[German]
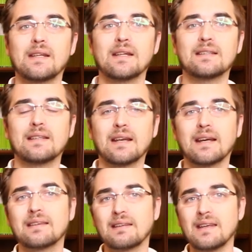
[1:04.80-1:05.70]
hier
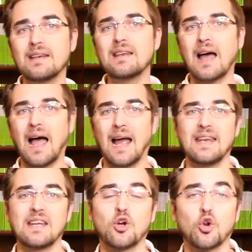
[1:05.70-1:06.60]
direkt in
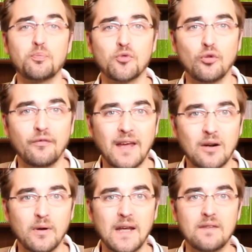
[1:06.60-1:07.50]
eine
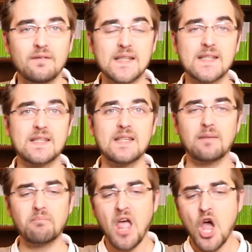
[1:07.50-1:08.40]
Kryptowährung investieren.